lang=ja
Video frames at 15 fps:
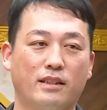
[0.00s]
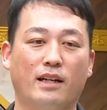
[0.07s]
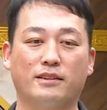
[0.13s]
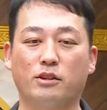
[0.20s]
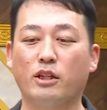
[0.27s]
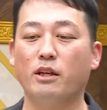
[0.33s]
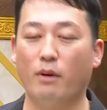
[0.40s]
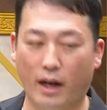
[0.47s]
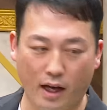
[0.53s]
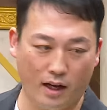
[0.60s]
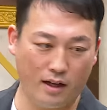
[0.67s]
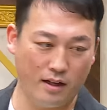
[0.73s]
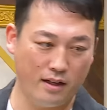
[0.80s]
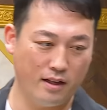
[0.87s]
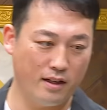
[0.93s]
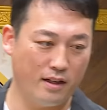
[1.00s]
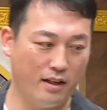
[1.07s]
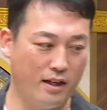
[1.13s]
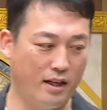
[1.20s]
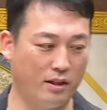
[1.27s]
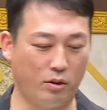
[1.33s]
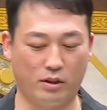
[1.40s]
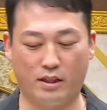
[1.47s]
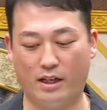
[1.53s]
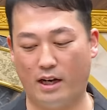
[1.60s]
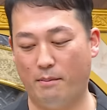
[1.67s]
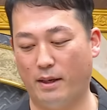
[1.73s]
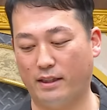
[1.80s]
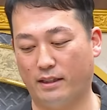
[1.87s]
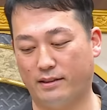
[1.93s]
さあ、それでは時か
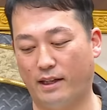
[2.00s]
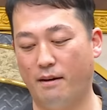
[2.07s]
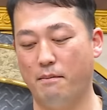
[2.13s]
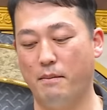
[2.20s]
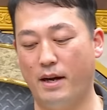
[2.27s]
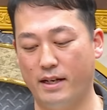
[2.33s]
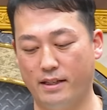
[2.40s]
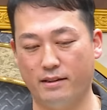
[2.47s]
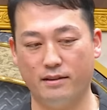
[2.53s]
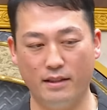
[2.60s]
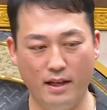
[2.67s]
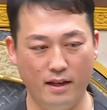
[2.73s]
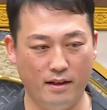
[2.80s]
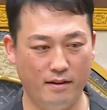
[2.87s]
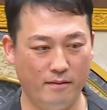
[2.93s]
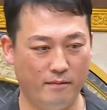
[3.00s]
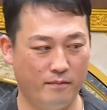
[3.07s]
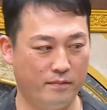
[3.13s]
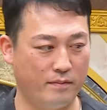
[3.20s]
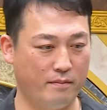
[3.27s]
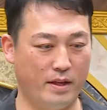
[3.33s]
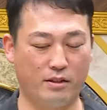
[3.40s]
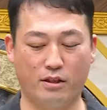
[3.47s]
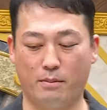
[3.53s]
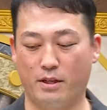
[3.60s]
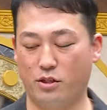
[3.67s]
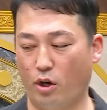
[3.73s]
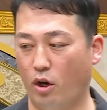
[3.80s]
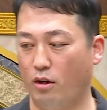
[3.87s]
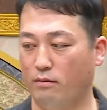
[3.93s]
らまた3枚ですね。めくりま
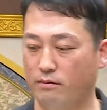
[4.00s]
しょ